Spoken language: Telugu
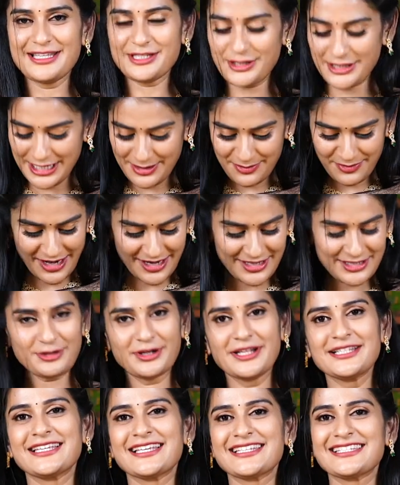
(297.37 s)
సో దీని ప్రైస్
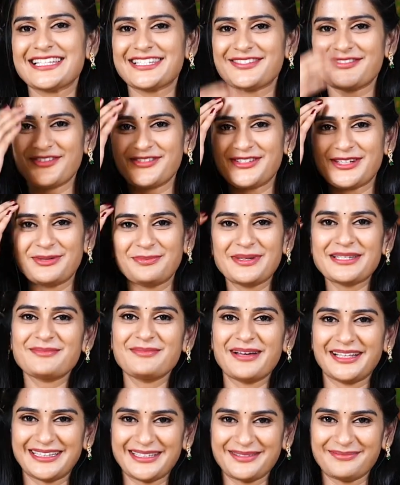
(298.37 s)
కూడా జస్ట్ సిక్స్ ఫిఫ్టీ రూపీస్
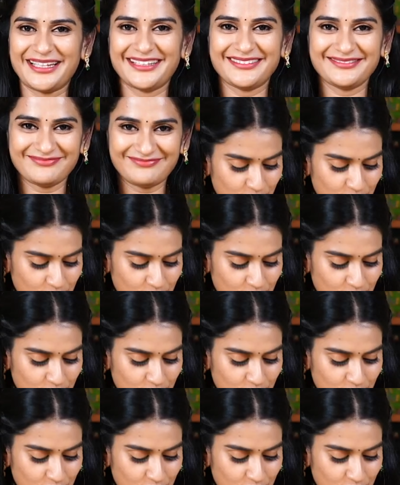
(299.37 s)
మాత్రమే